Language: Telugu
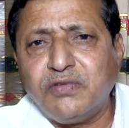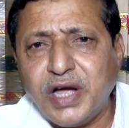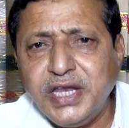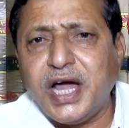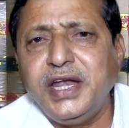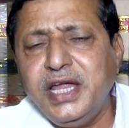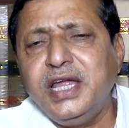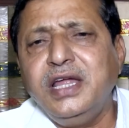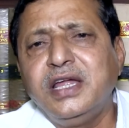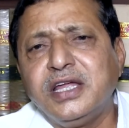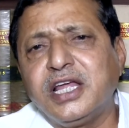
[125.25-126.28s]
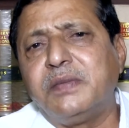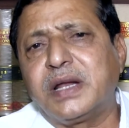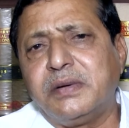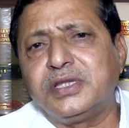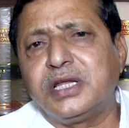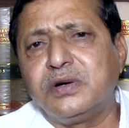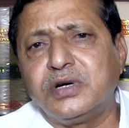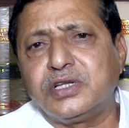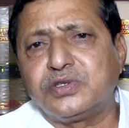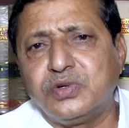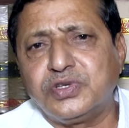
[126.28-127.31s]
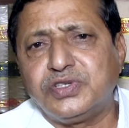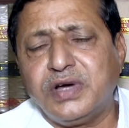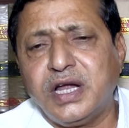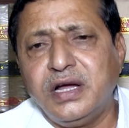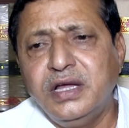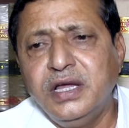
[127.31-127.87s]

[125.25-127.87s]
వైనాన్ని ఇలా మనం అందరం కూడా చూడొచ్చు ఇవాళ